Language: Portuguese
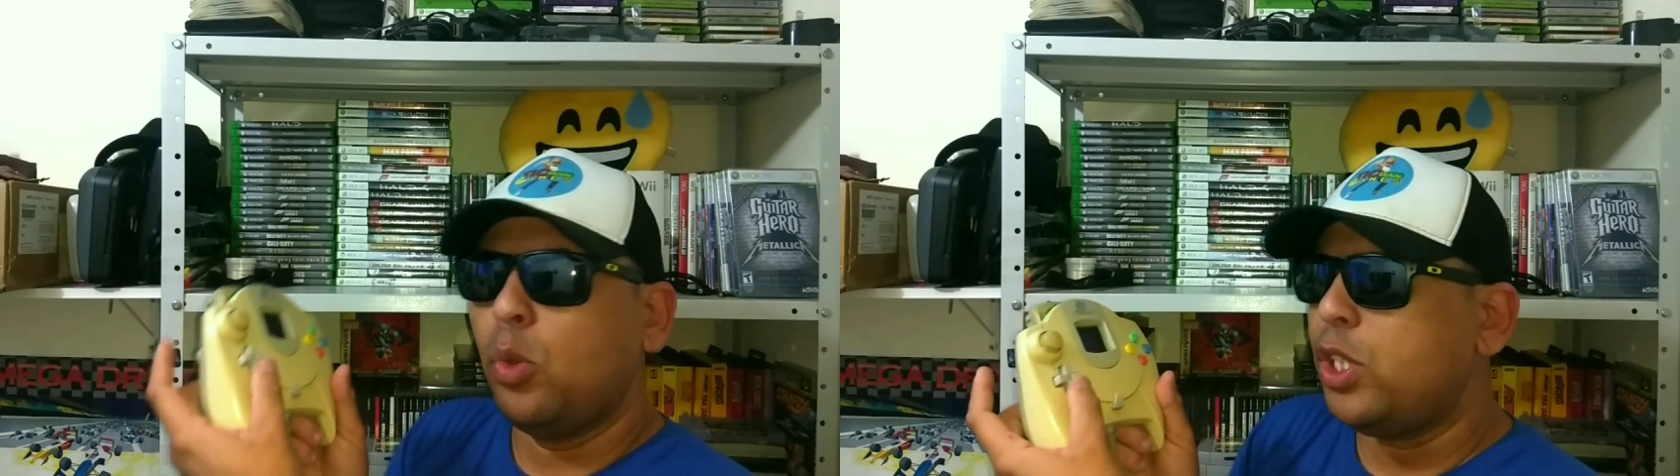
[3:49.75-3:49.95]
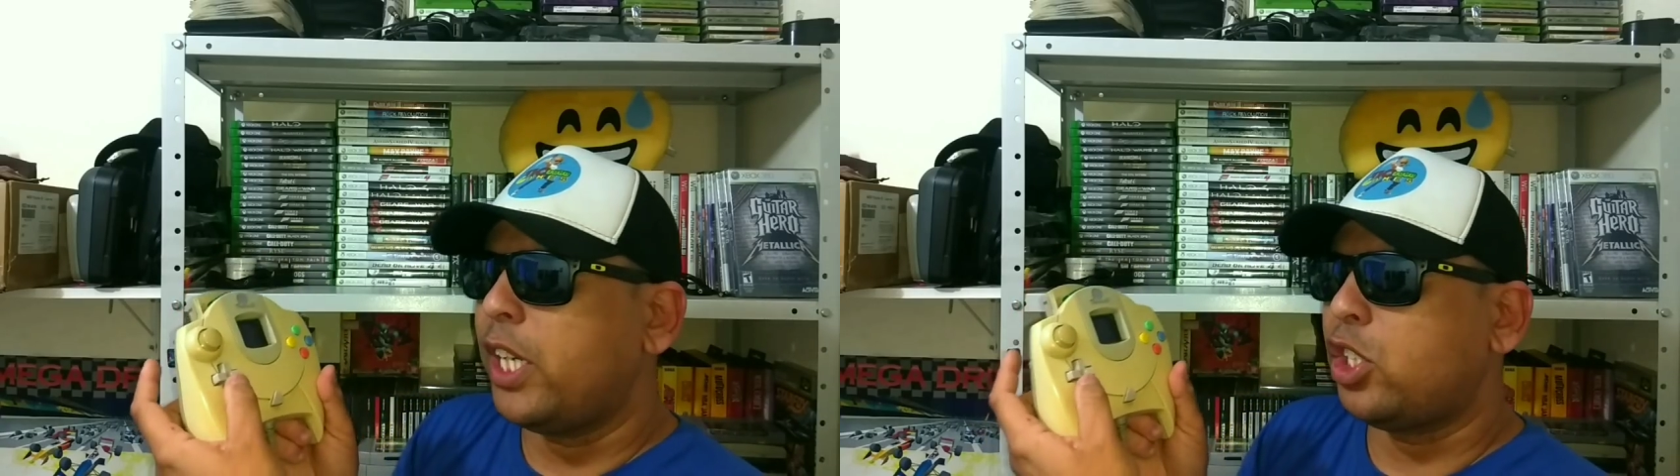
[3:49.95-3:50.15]

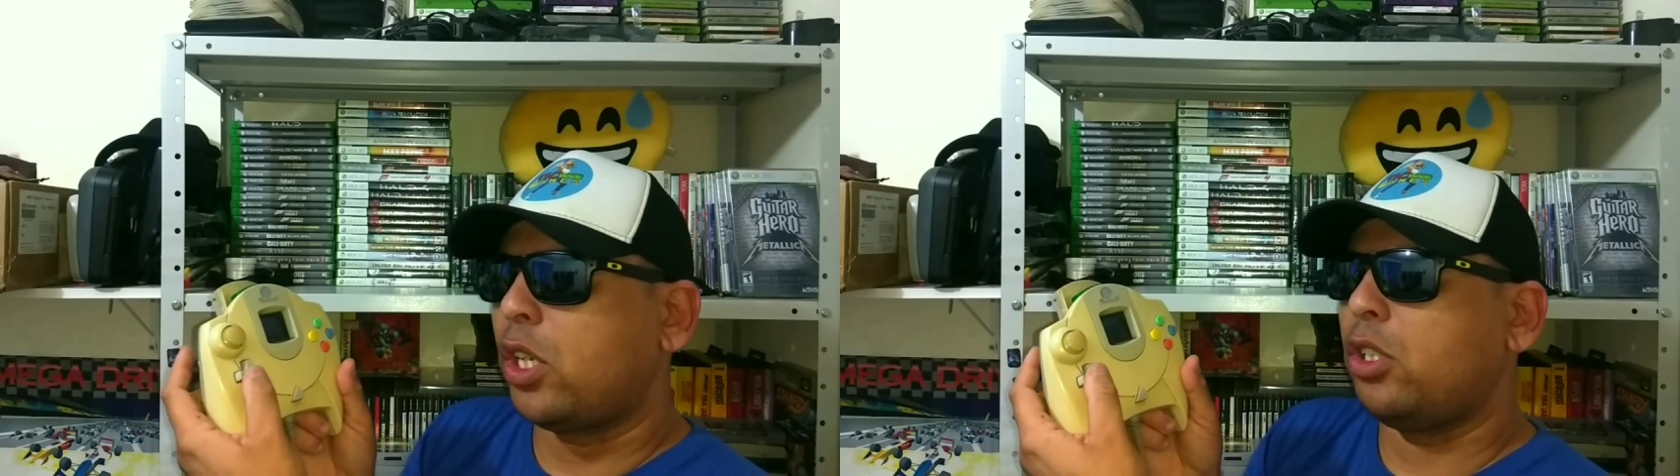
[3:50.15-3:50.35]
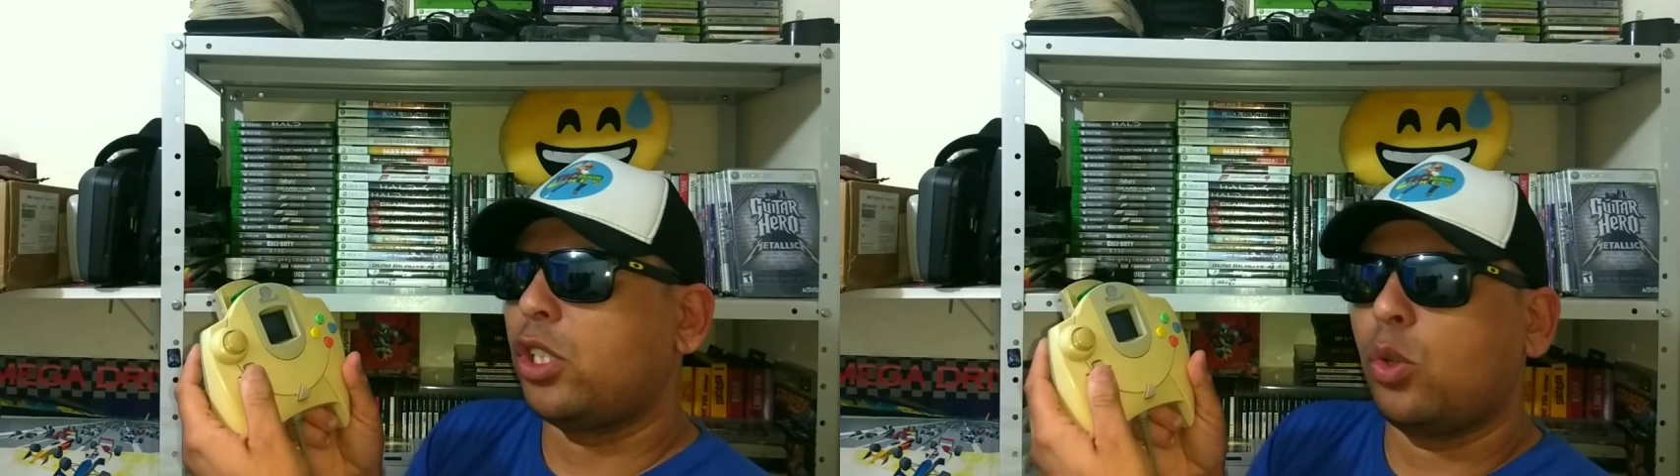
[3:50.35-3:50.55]
O
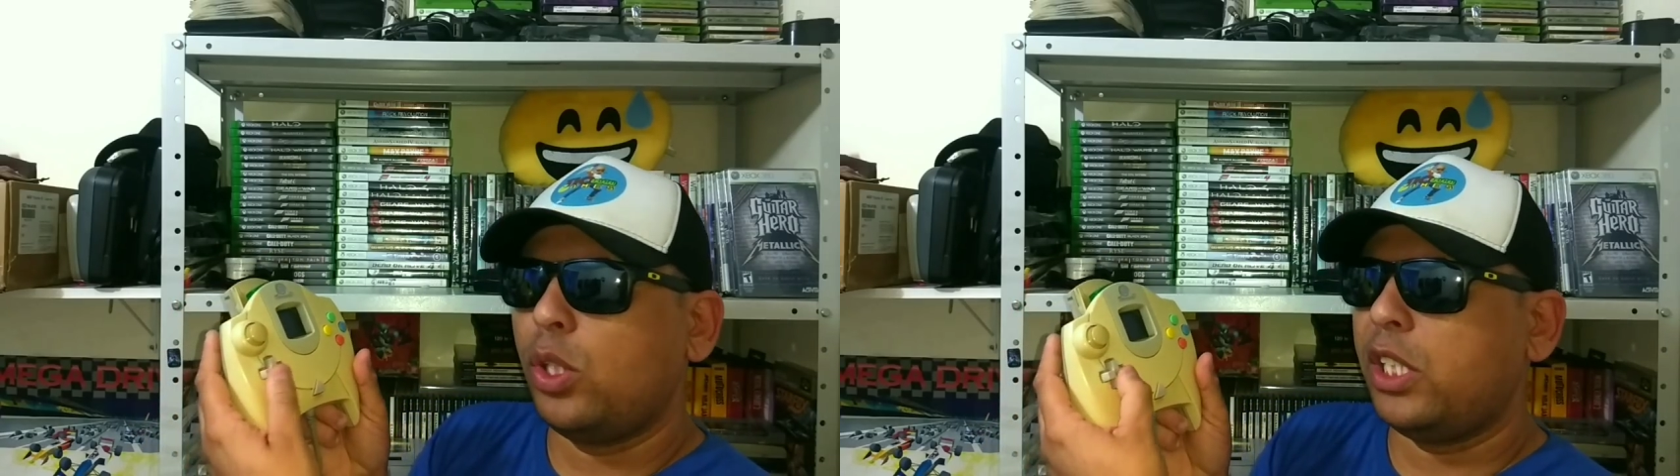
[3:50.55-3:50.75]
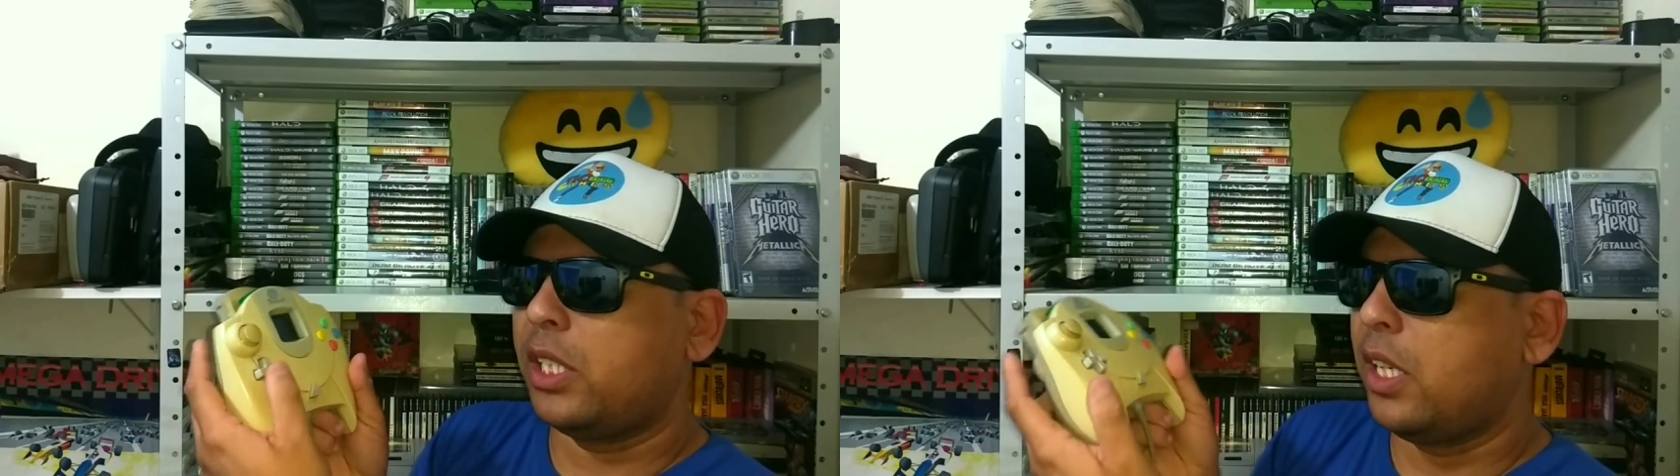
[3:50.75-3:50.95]
direcional de
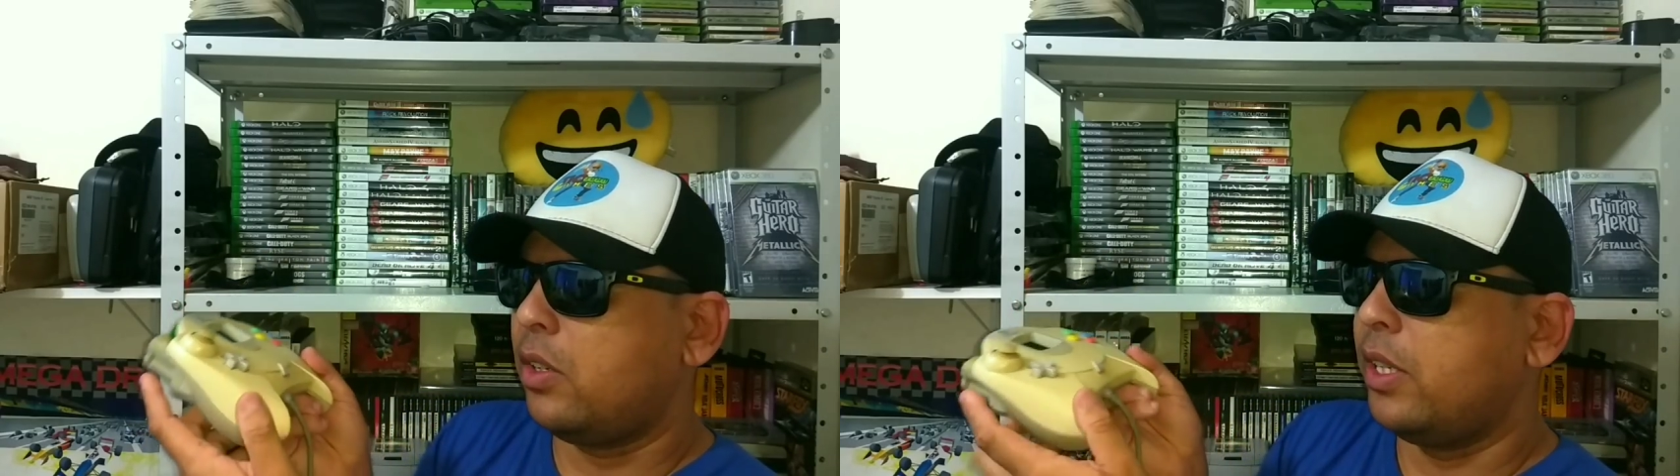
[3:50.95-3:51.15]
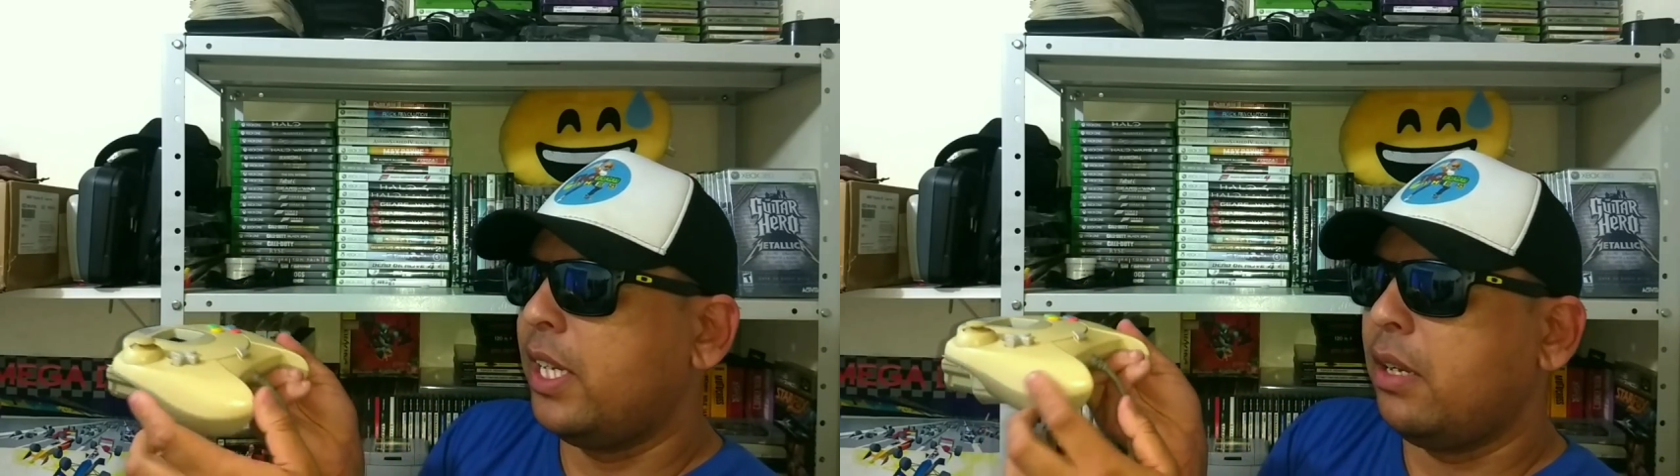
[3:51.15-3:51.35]
cruz,
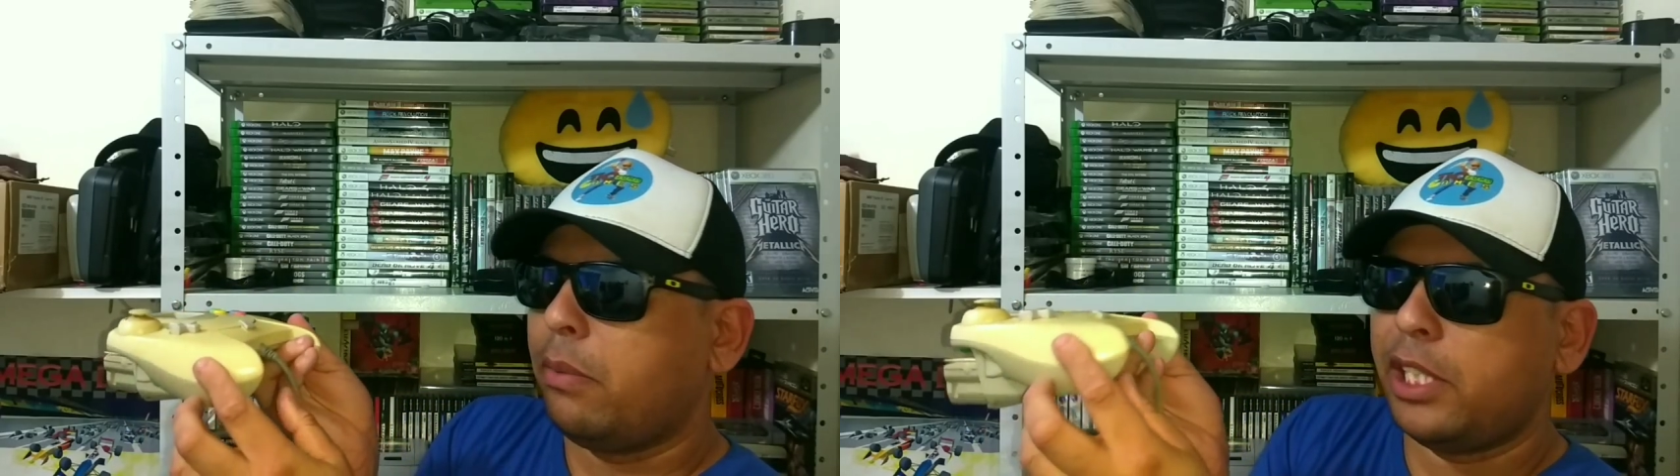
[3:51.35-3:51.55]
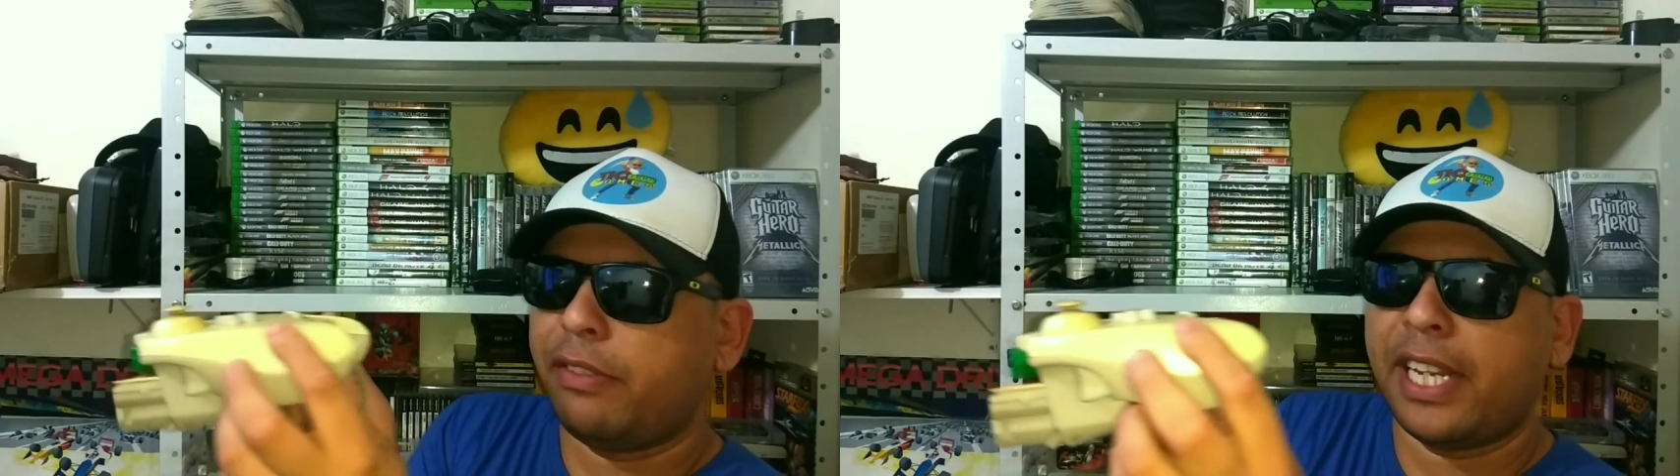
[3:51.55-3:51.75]
então,
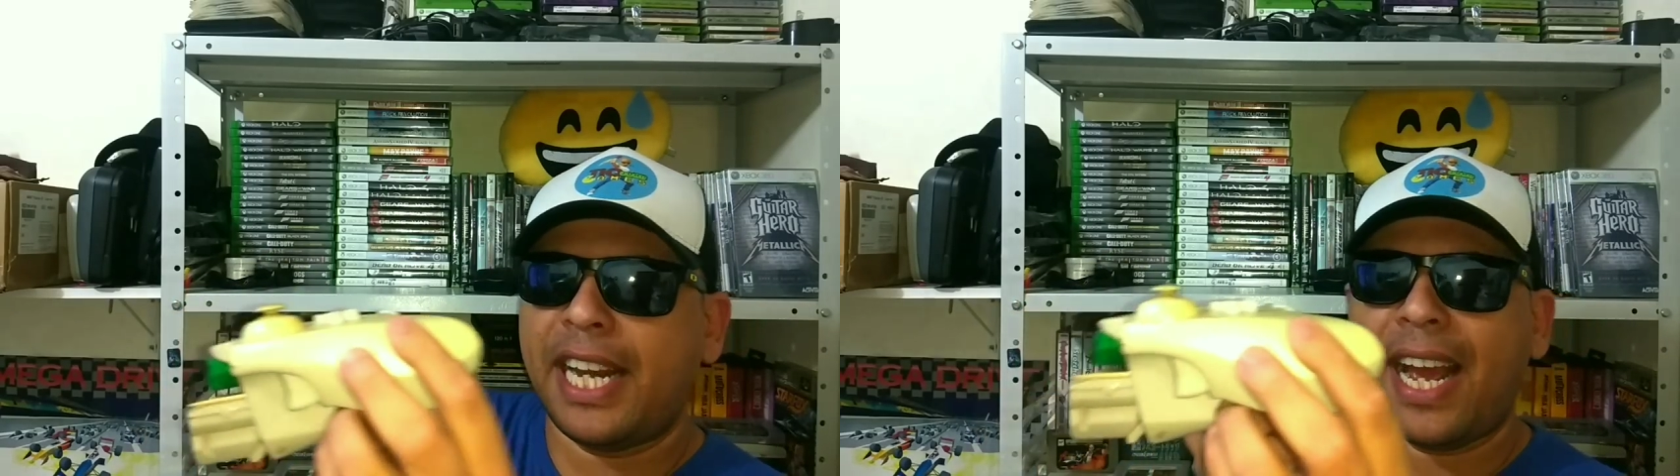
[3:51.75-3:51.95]
pode ver